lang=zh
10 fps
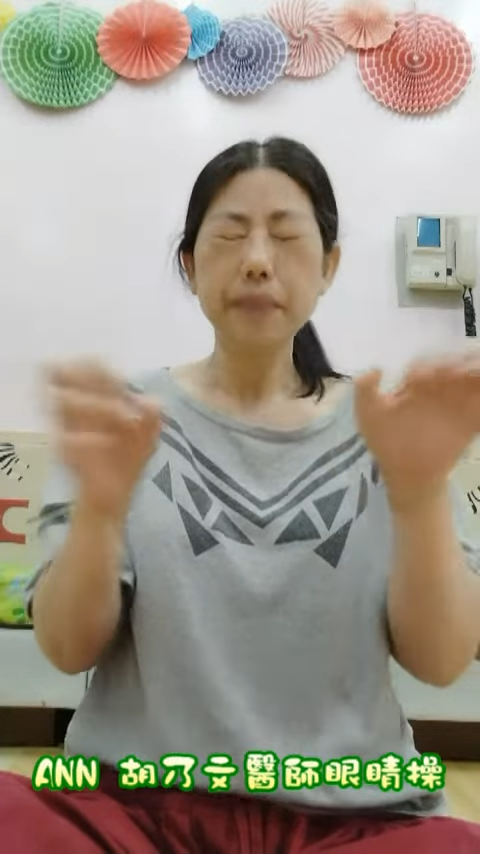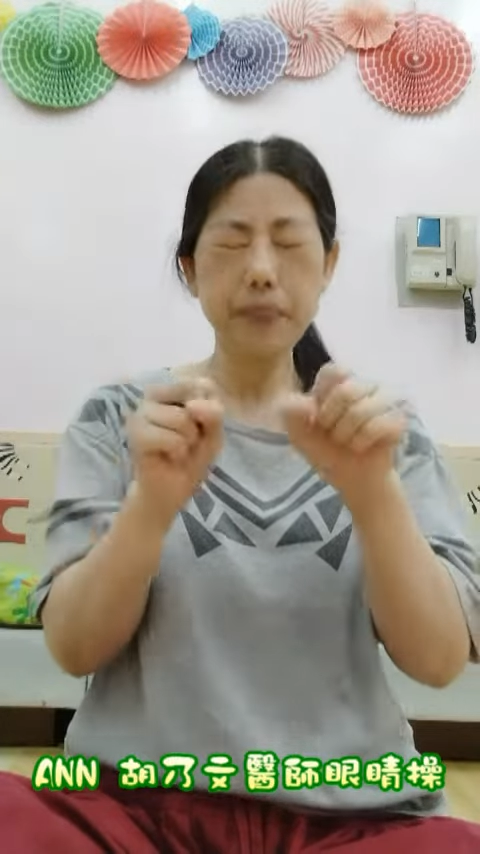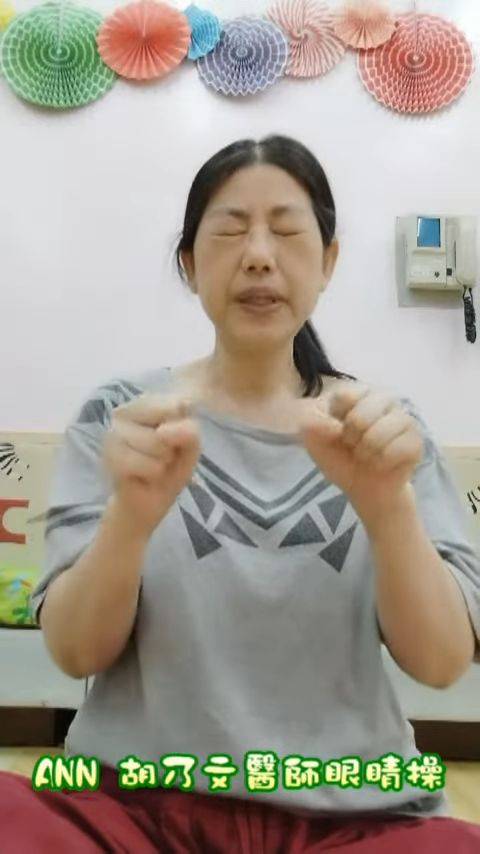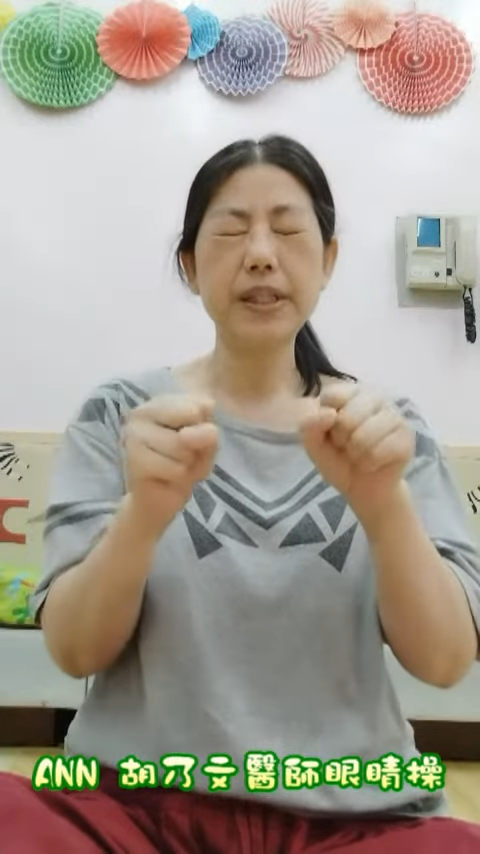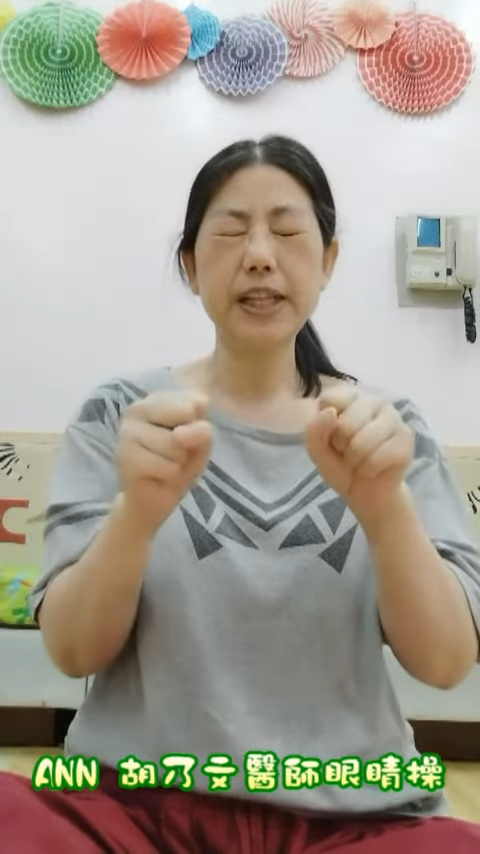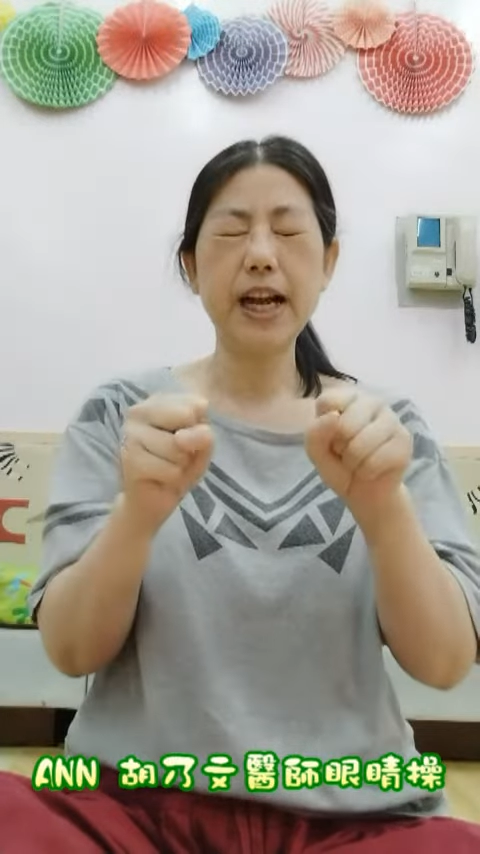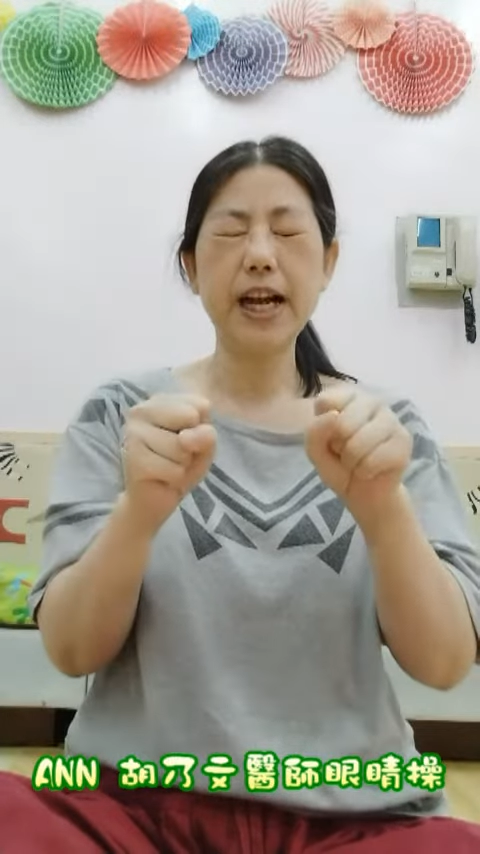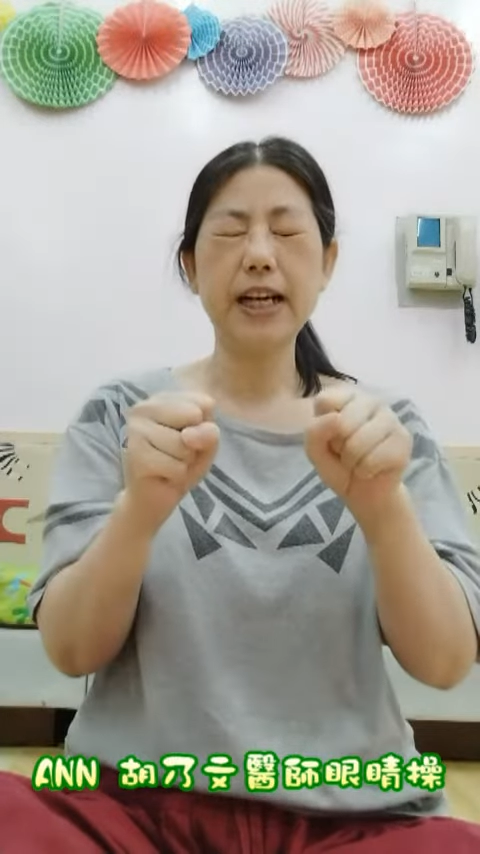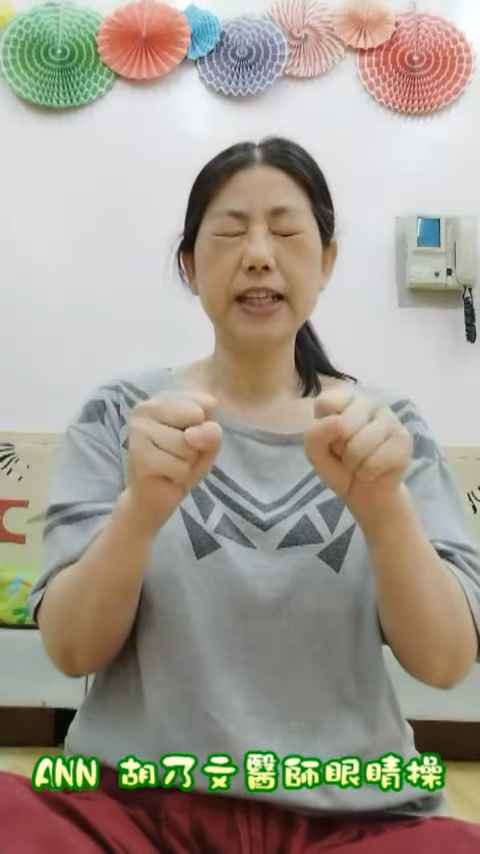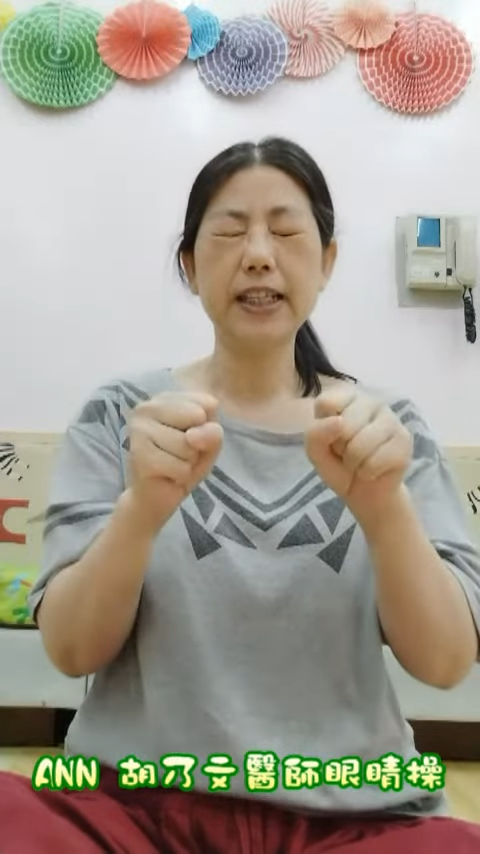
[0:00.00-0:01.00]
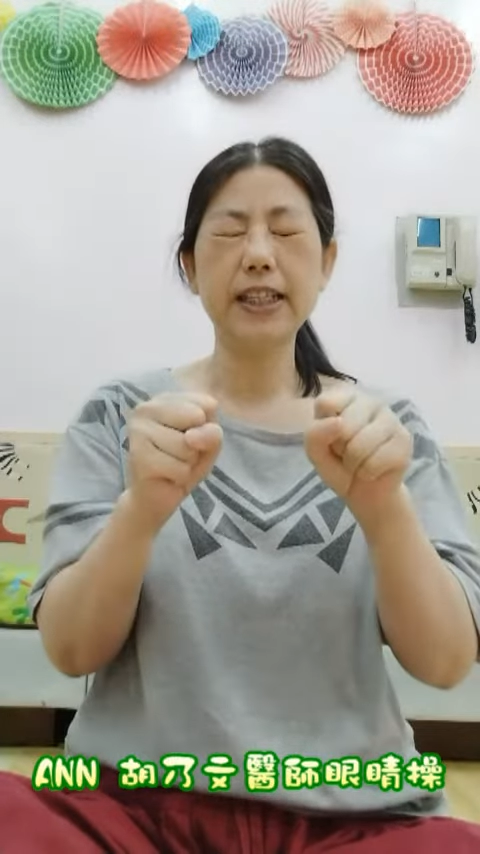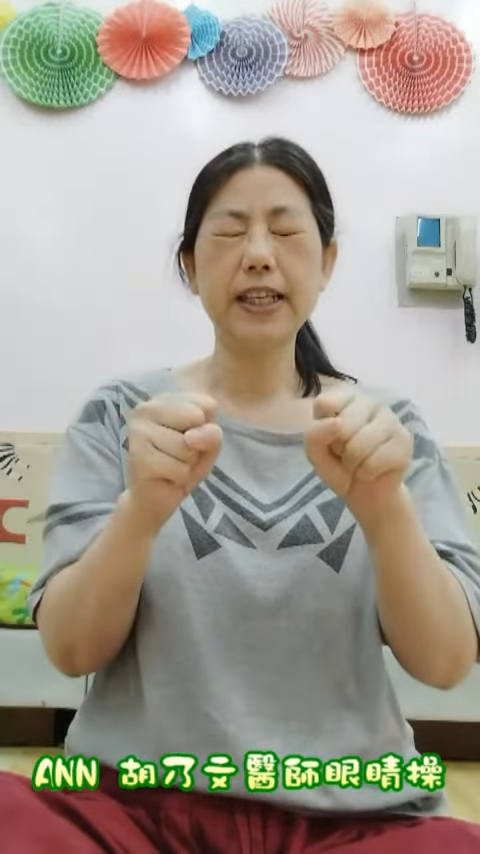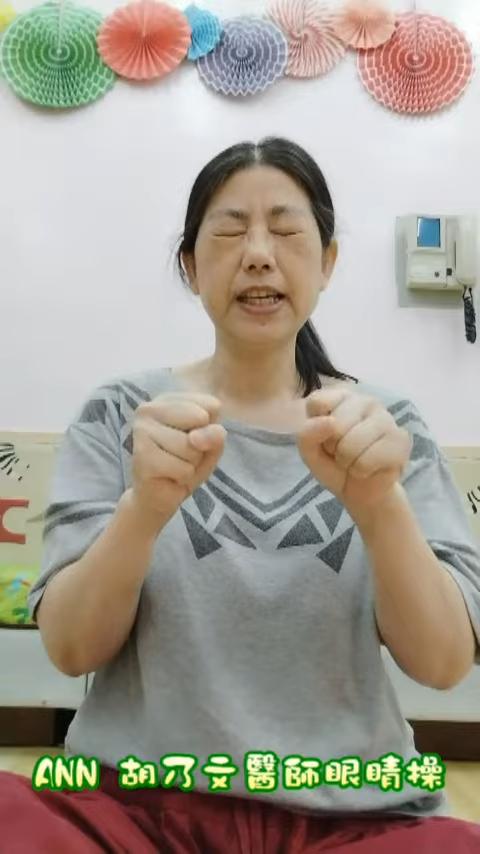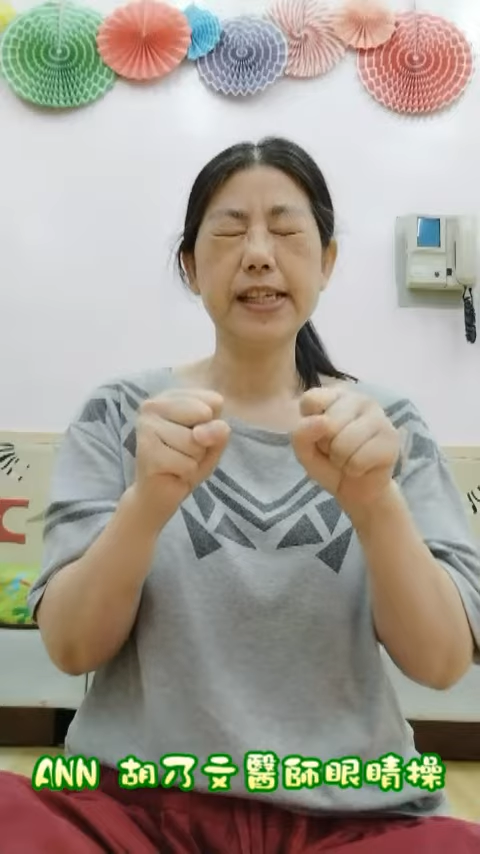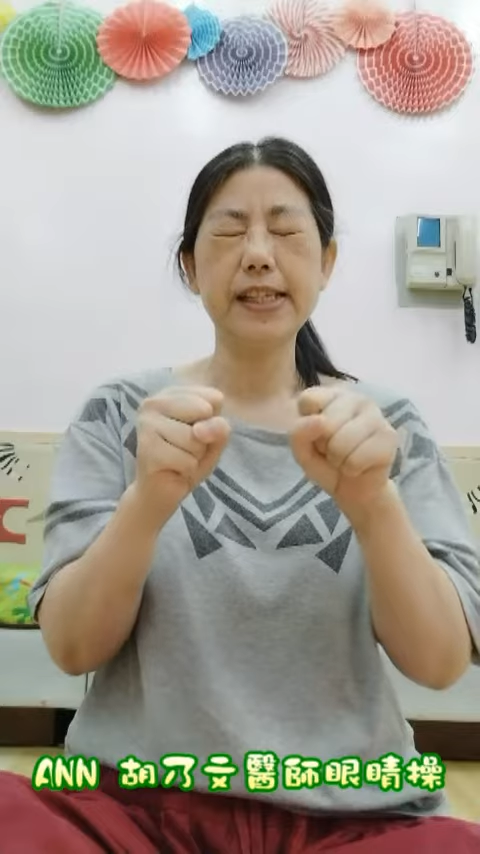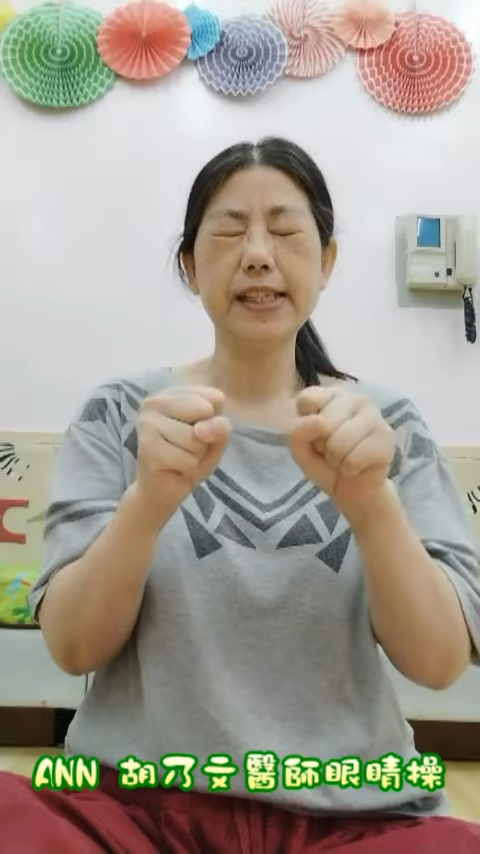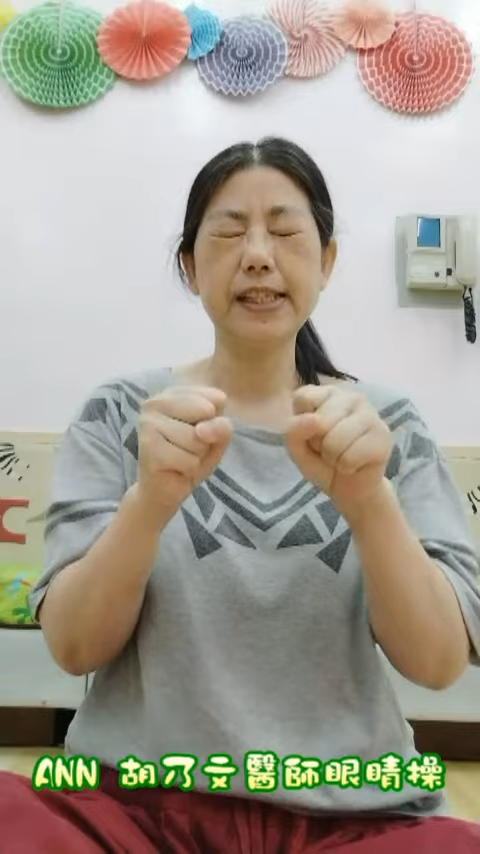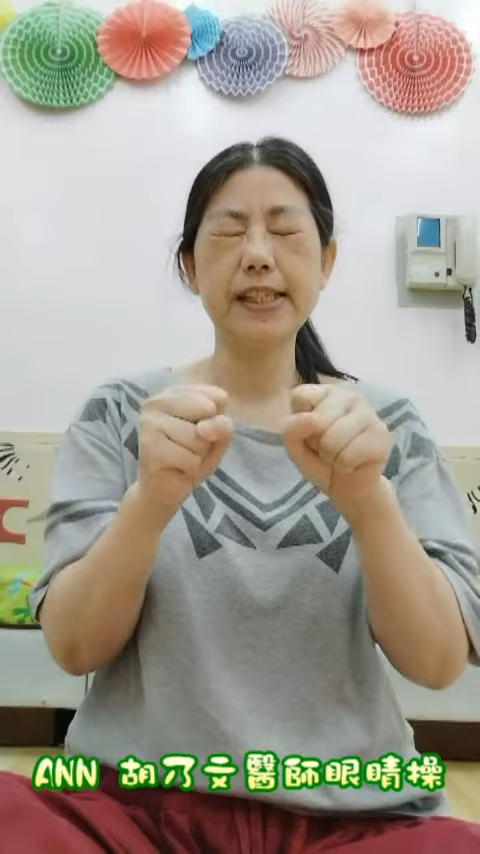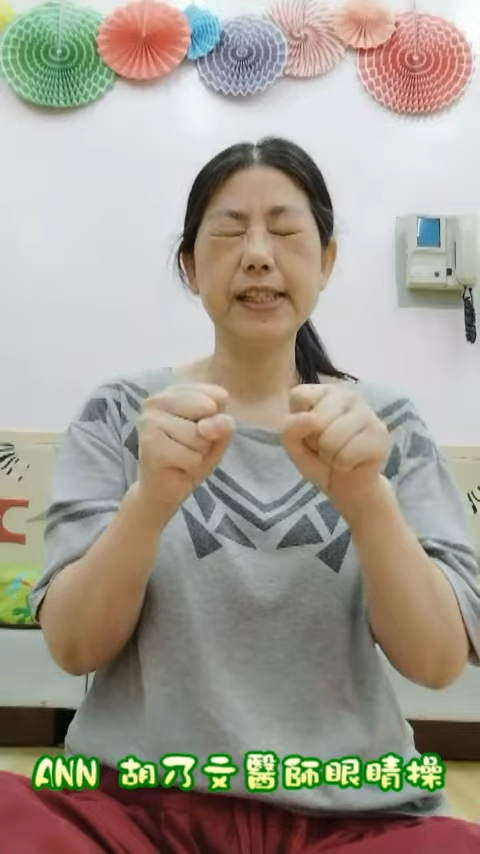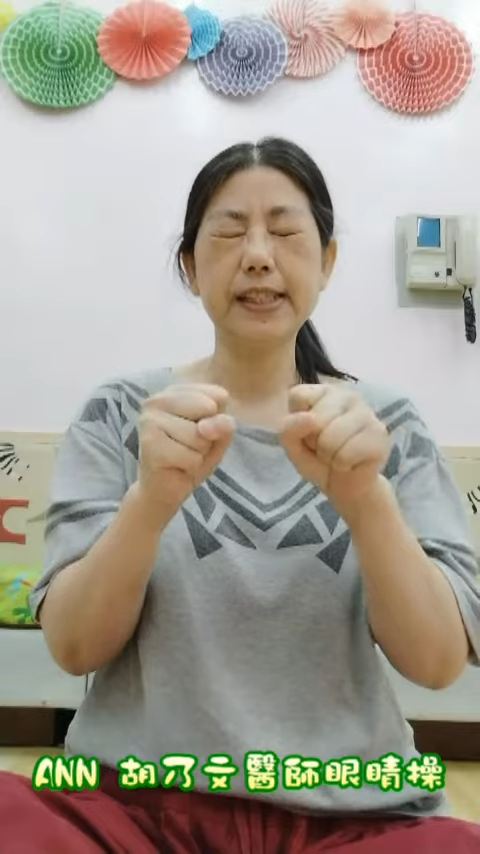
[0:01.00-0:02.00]
闭上眼
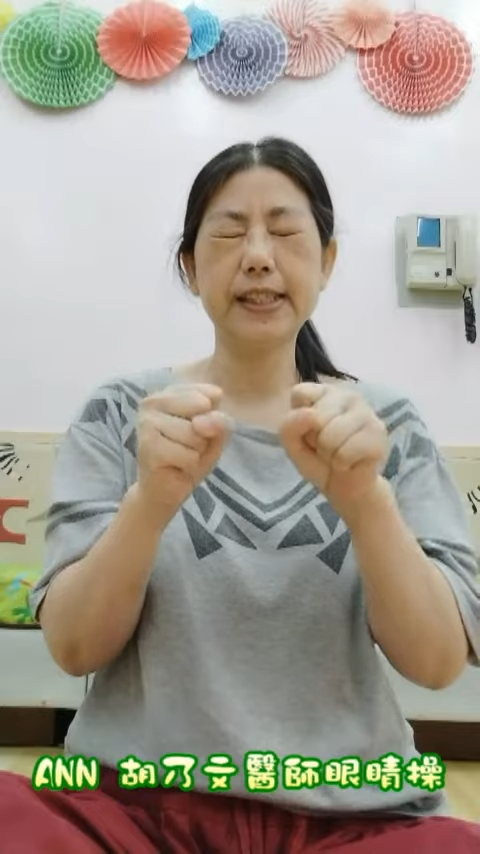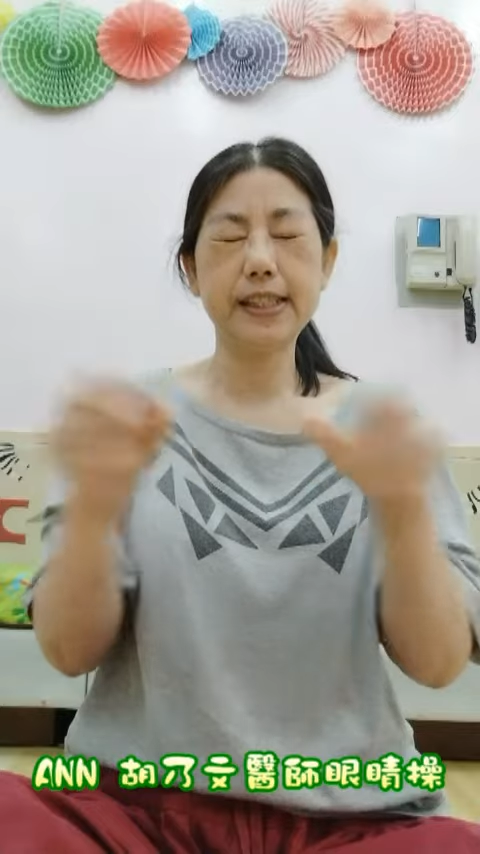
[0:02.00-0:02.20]
睛，